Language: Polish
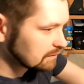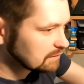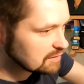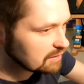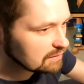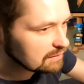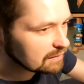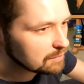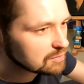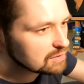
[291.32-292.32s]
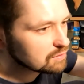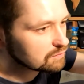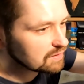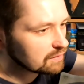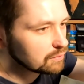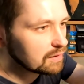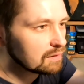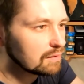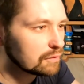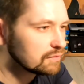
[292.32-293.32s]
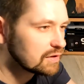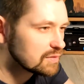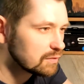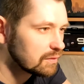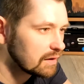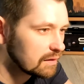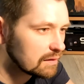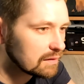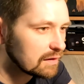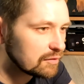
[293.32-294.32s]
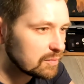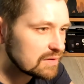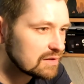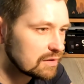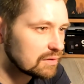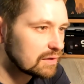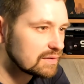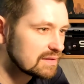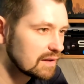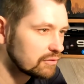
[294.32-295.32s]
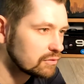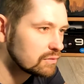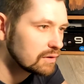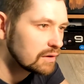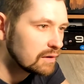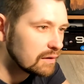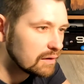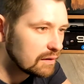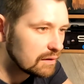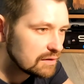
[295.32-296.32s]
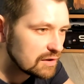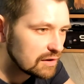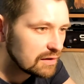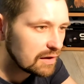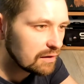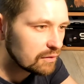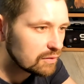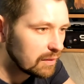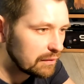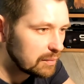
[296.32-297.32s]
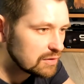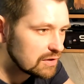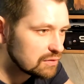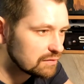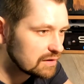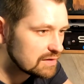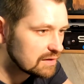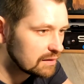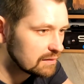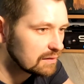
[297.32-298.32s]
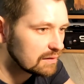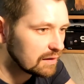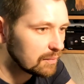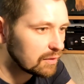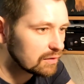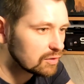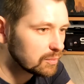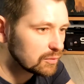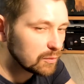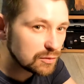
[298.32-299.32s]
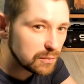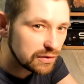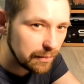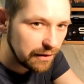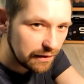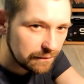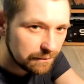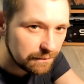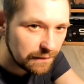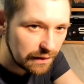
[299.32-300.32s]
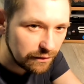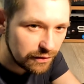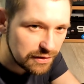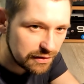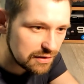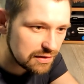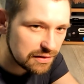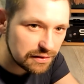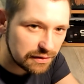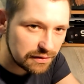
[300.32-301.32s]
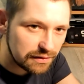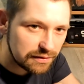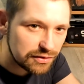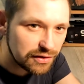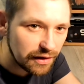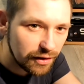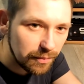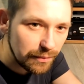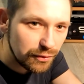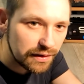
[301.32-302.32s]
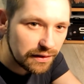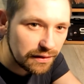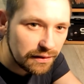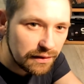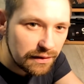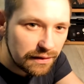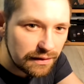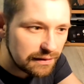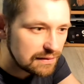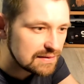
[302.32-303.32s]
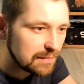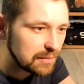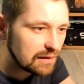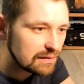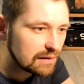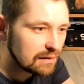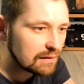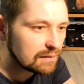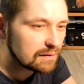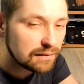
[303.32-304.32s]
Dzięki takiej przejściówce, która również była na wyposażeniu tego zestawu, dzięki tej oto małej przejścióweczce, ja mogę to podpiąć pod kamerę i właśnie też e, coś takiego mam tutaj e, zapięte e,